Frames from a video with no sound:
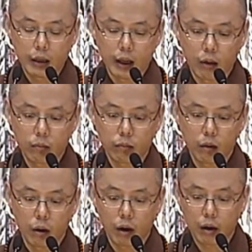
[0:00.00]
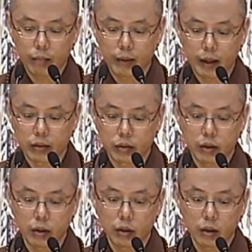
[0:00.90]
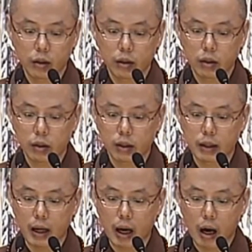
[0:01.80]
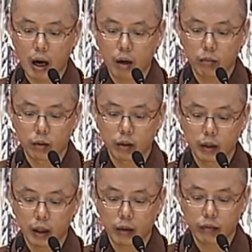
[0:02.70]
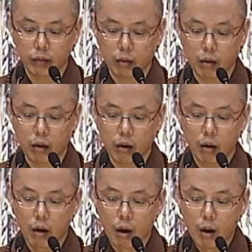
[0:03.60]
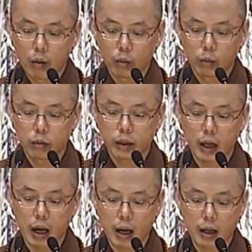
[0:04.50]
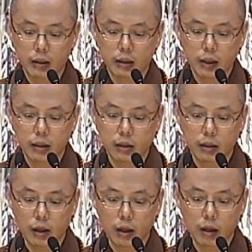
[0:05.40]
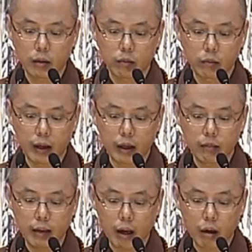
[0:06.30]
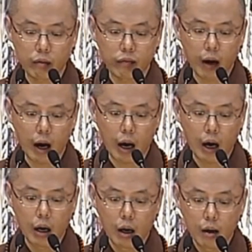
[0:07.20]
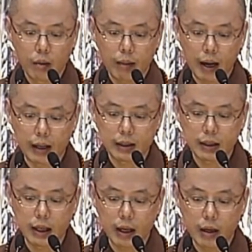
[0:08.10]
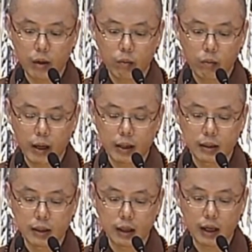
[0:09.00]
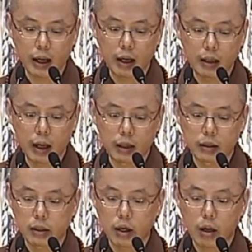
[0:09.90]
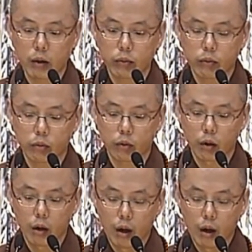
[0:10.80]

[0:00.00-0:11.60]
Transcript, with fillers: 南无本师释迦牟尼佛，无上甚深微妙法，百千万劫难遭遇，